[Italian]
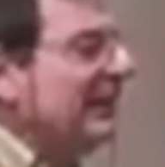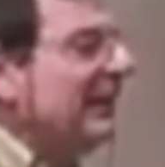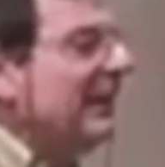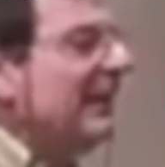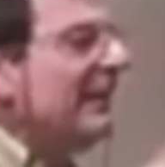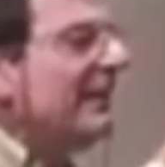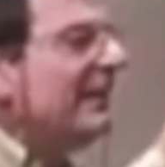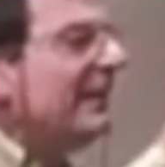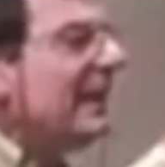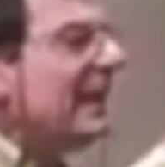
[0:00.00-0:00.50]

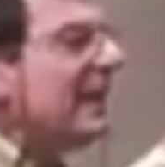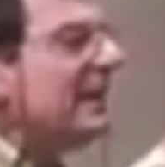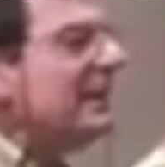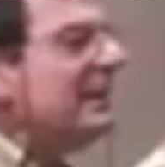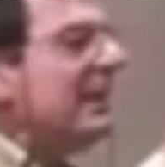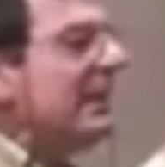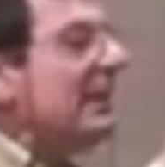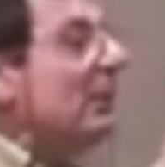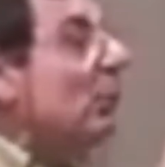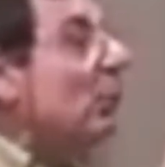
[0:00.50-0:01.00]

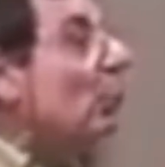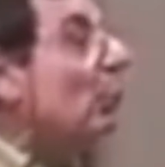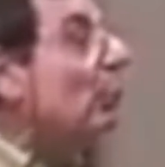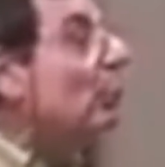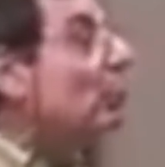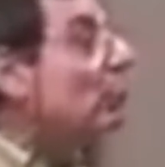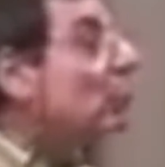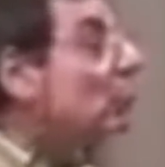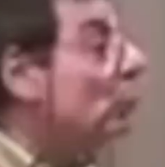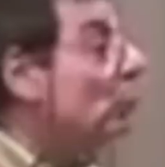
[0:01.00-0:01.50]
Nell'istante in
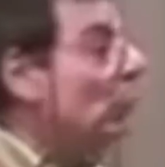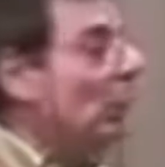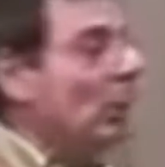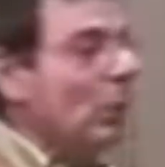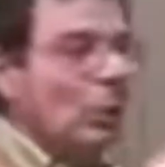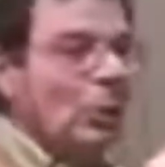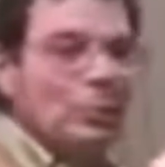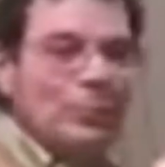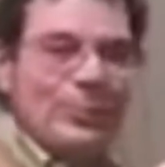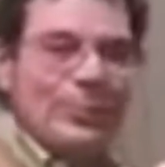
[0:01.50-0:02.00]
cui
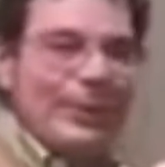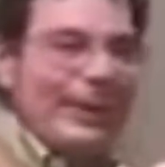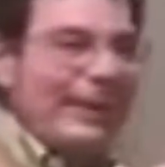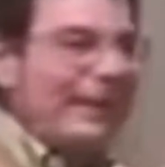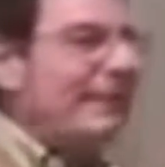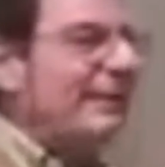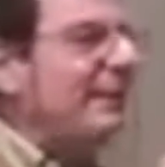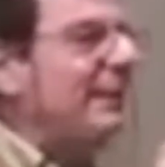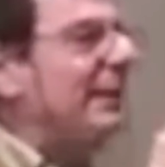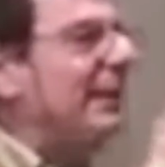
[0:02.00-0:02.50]
tu
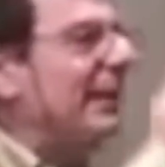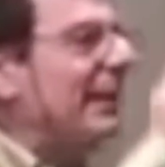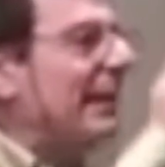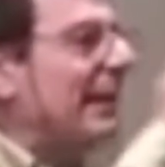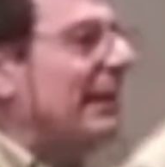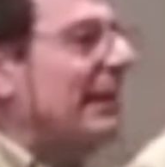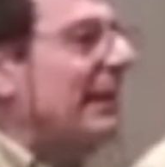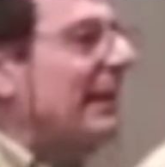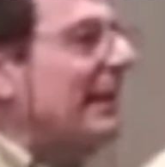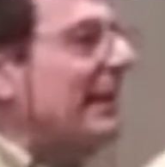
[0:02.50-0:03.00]
comprendi
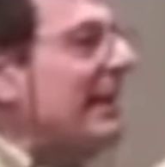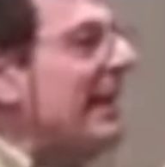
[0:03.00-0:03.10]
che